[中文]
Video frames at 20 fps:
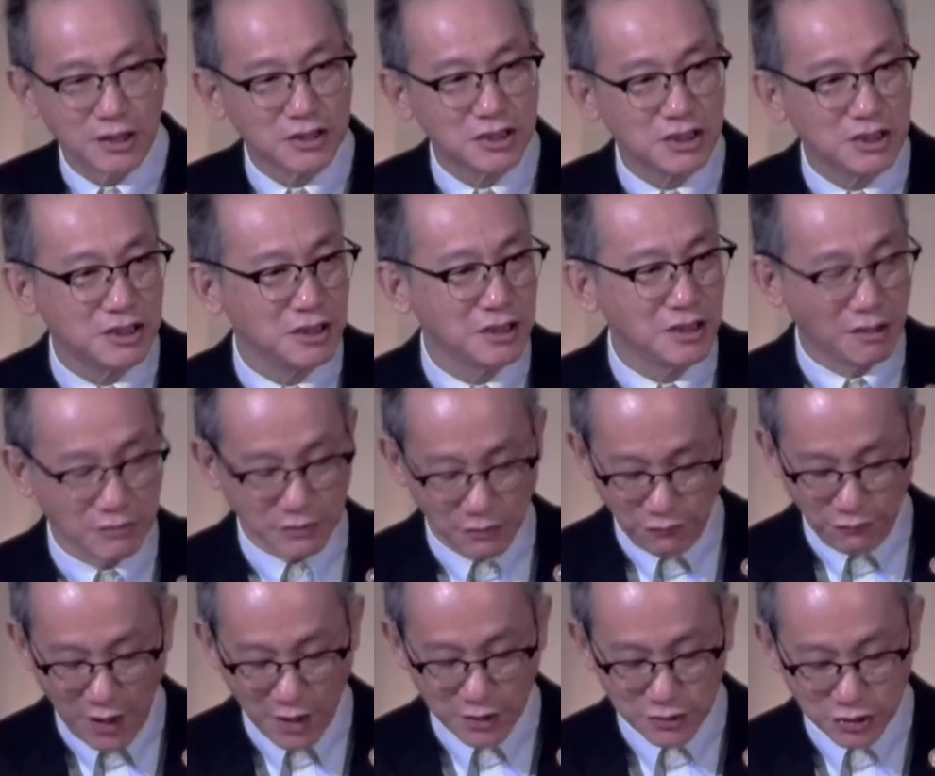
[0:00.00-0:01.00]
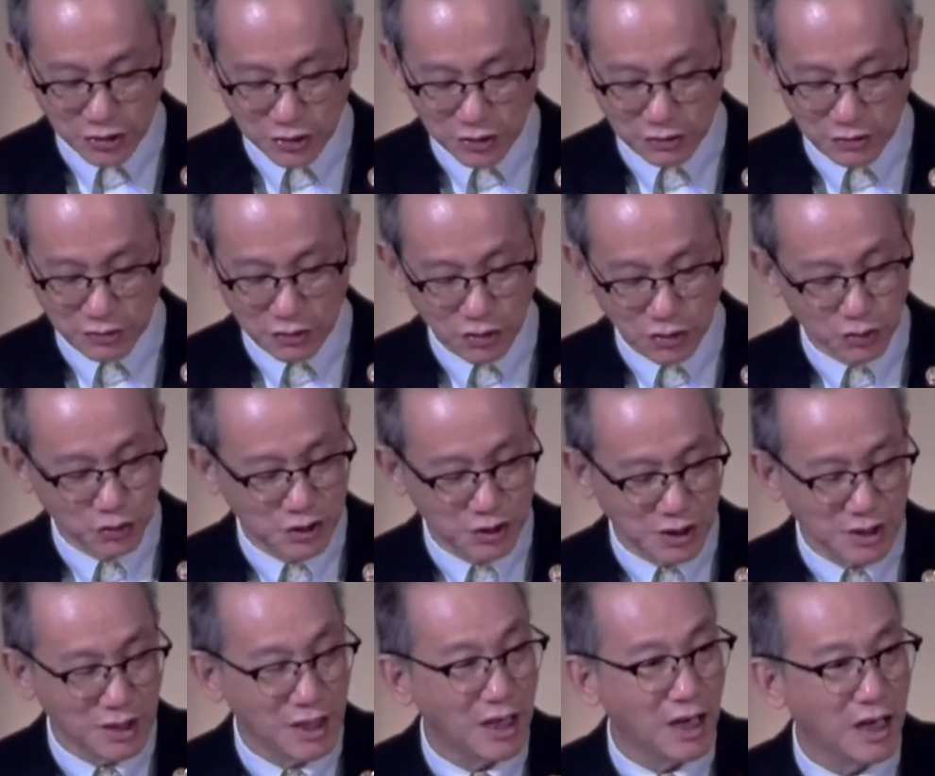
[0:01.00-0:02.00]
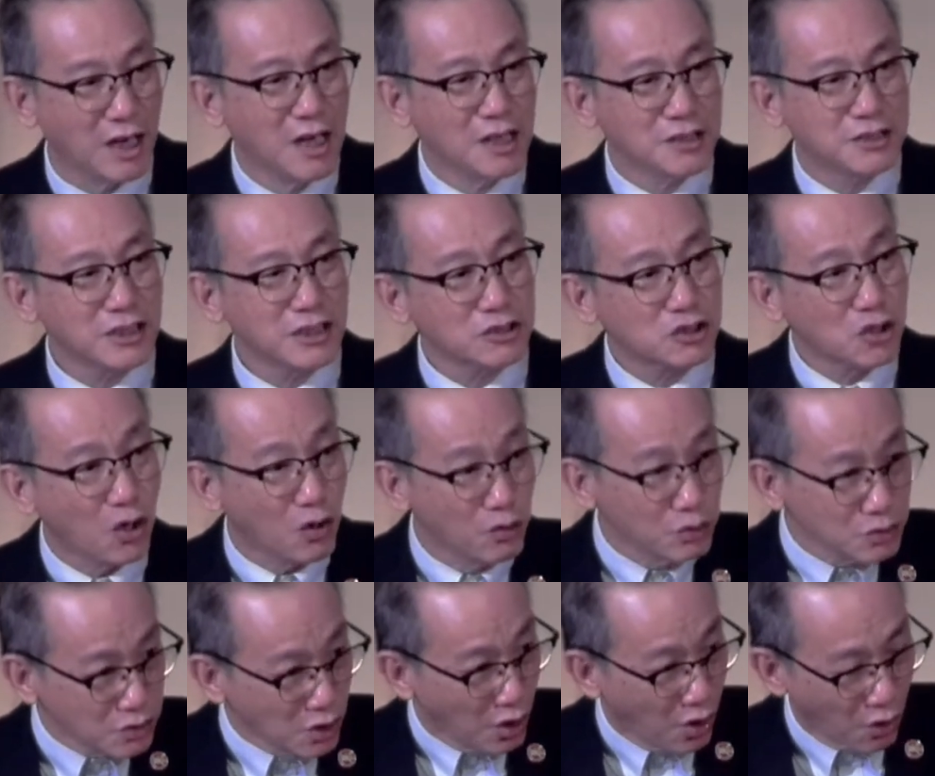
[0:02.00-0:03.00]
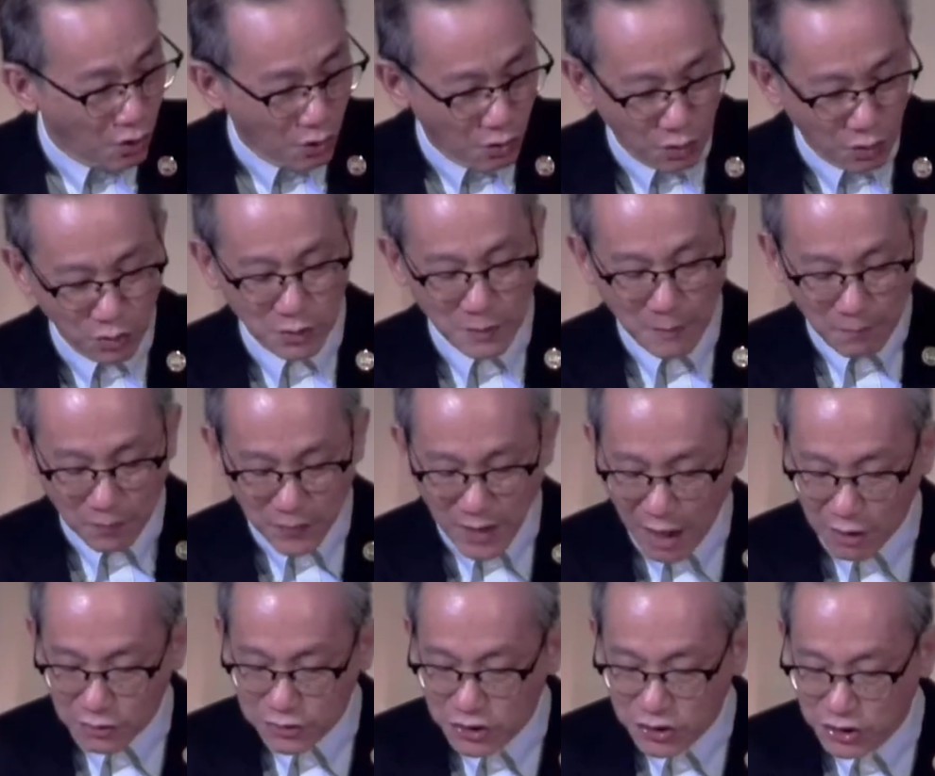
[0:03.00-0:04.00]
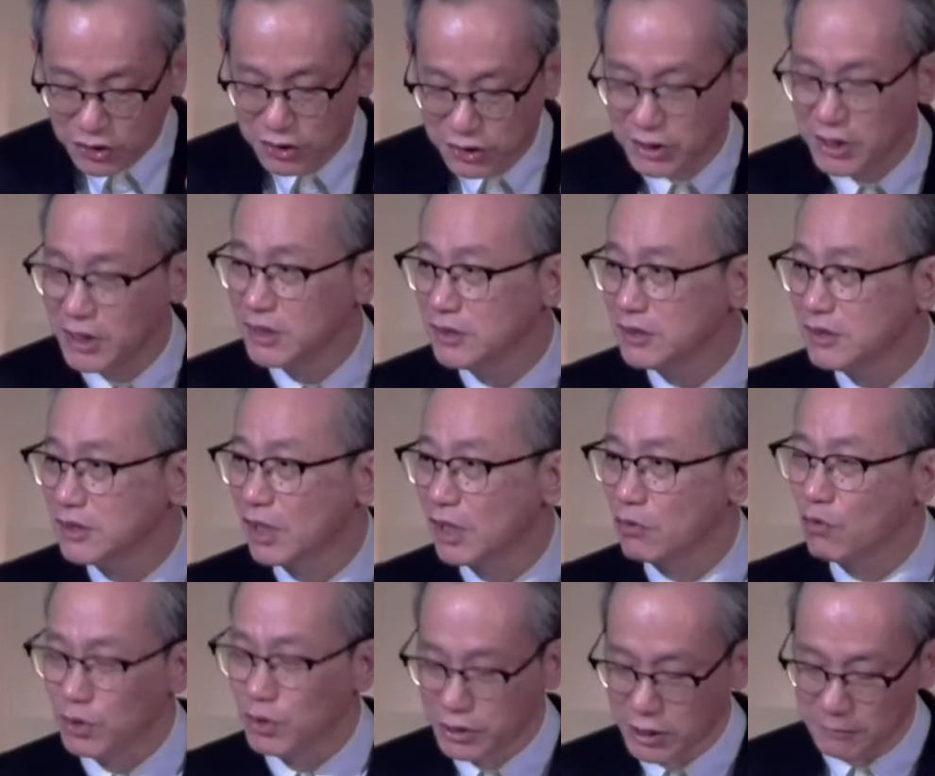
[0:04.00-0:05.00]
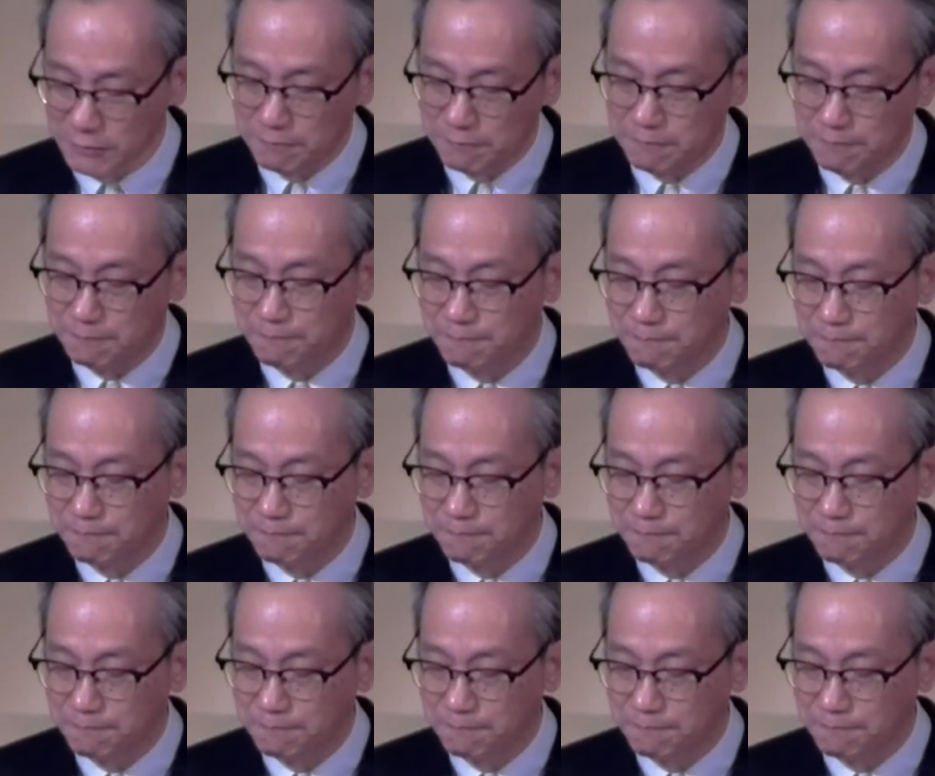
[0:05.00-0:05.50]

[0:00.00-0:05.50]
这祈祷的方式促进了这个从头到心的过程。